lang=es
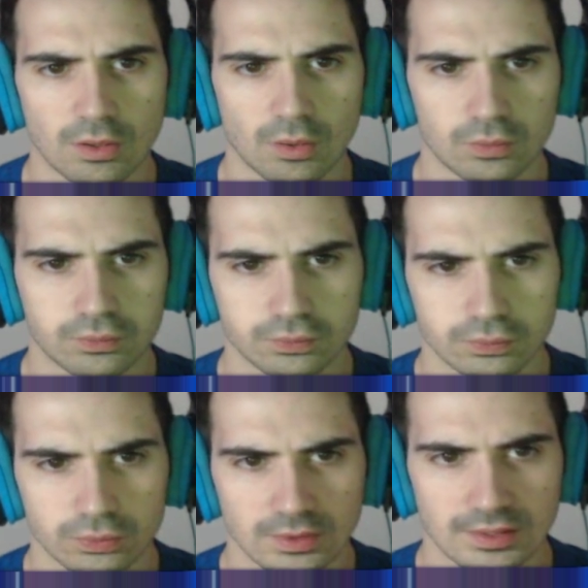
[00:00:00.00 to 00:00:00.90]
Uf.
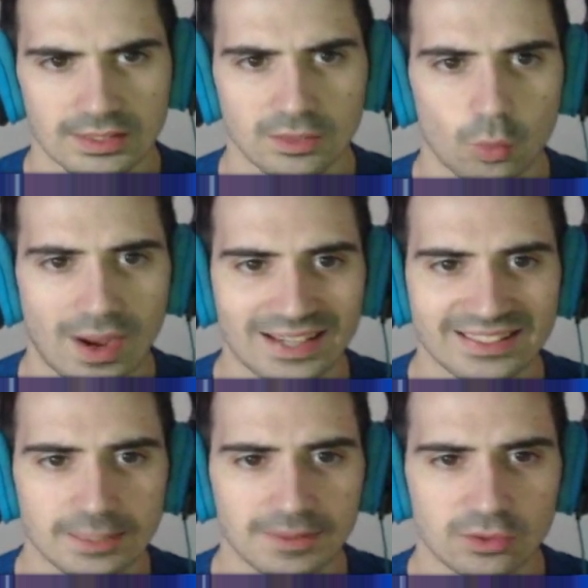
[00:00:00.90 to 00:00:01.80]
guay,
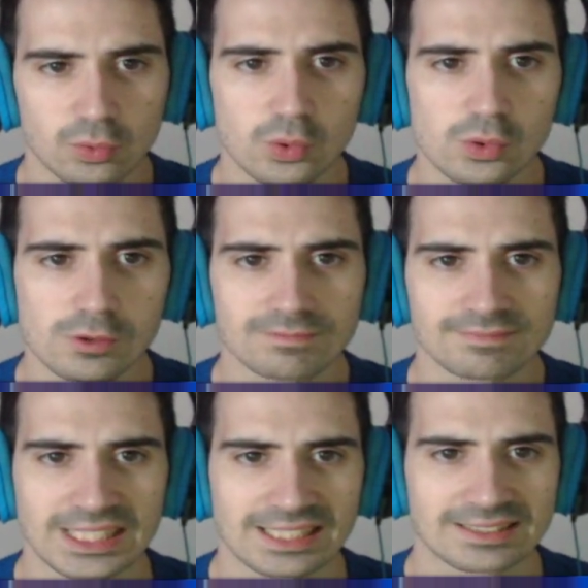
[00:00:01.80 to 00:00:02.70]
este parkour
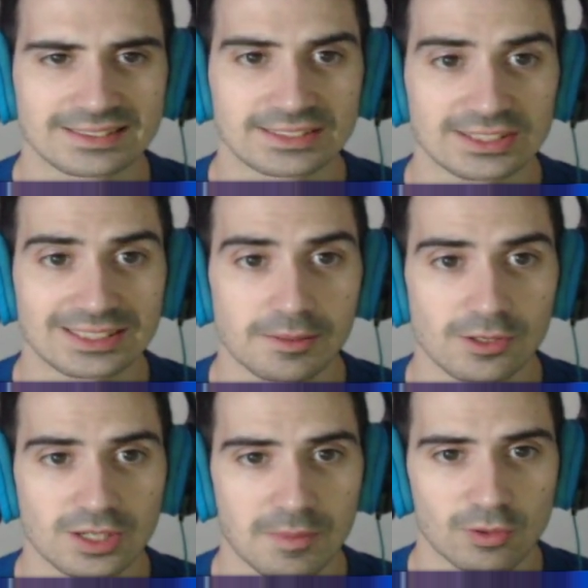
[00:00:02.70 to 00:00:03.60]
me, no es de
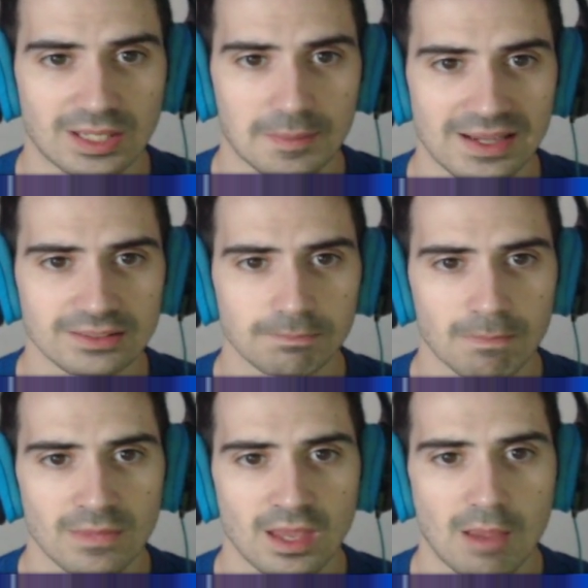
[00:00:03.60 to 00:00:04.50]
los que me gusta ni más.
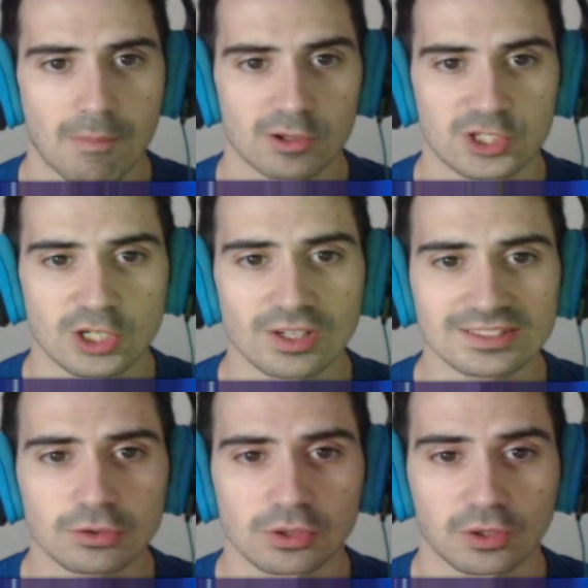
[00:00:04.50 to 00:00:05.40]
Pero chicos,
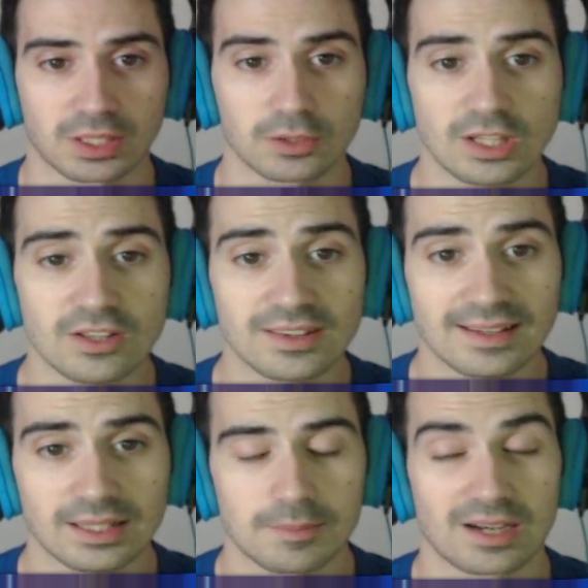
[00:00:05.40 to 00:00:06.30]
eso, lo que estaba contando antes de
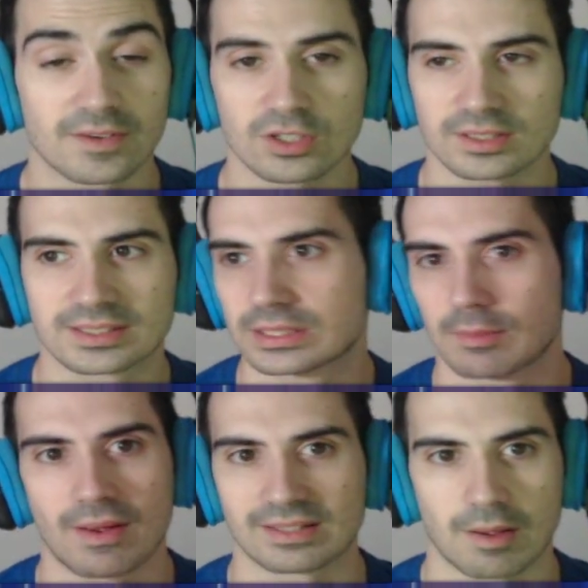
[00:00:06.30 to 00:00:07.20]
que terminara el vídeo, que se
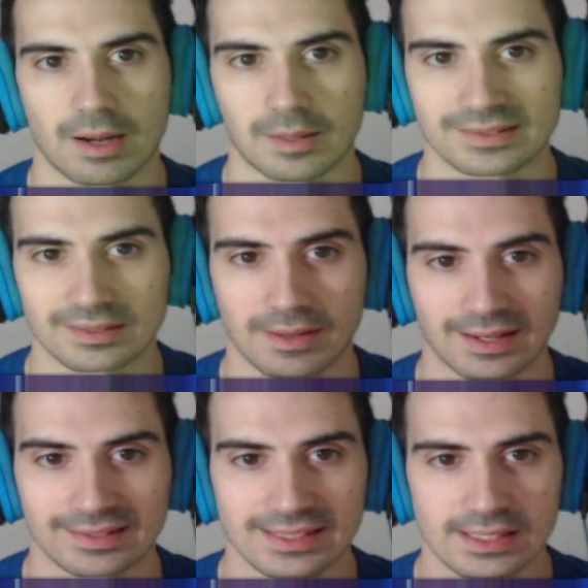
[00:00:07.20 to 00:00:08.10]
me va, se me va la cabeza, se me va la
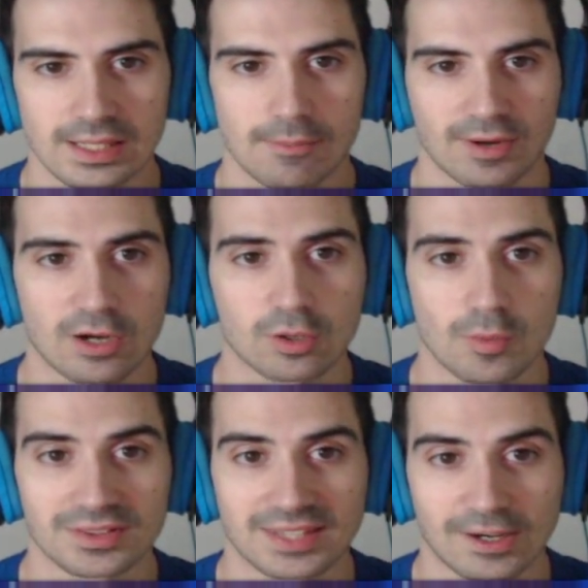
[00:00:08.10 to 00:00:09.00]
cabeza. Pero claro, como
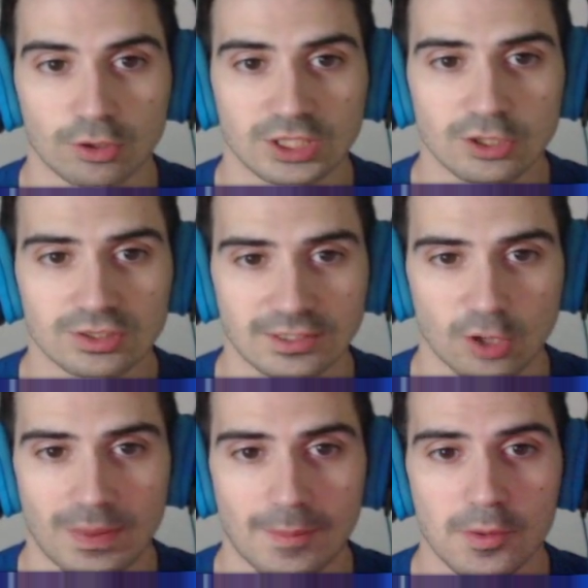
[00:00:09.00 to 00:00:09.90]
entre cóticos, te tengo que
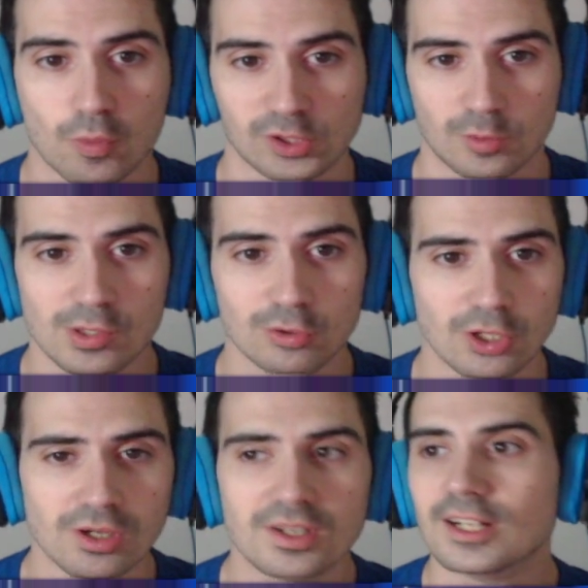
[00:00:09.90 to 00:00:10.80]
esperar por 4
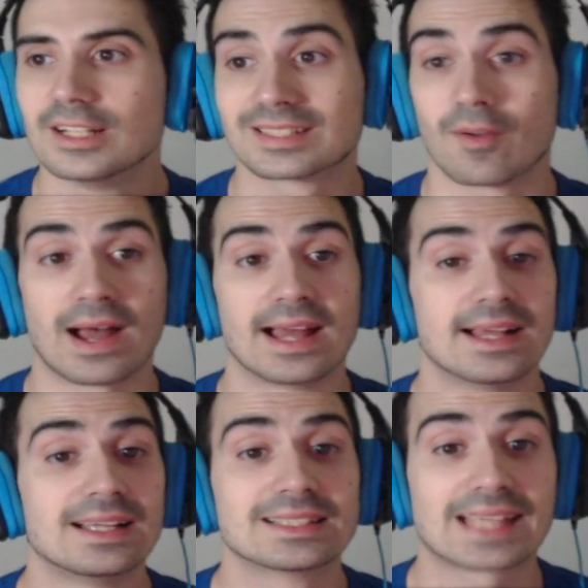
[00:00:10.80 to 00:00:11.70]
minutos, se me va.
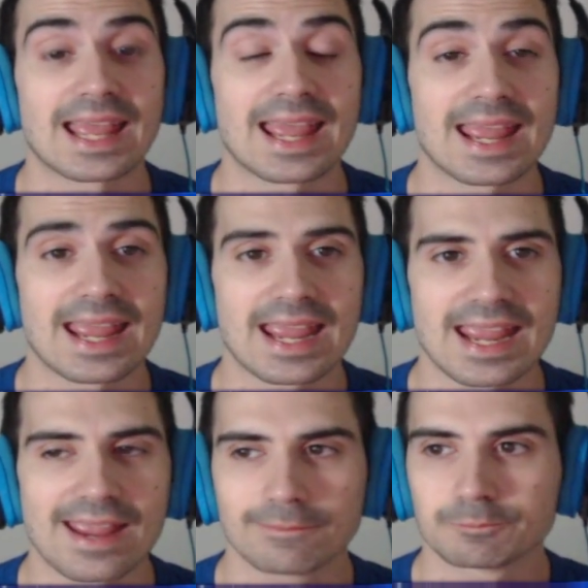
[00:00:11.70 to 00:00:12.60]

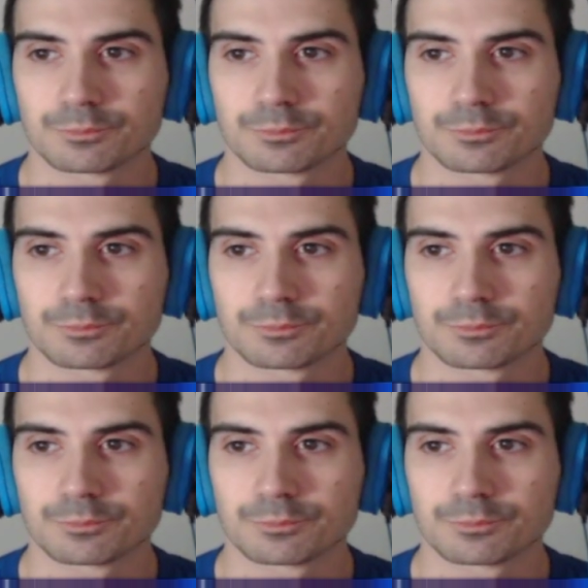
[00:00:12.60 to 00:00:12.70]
Que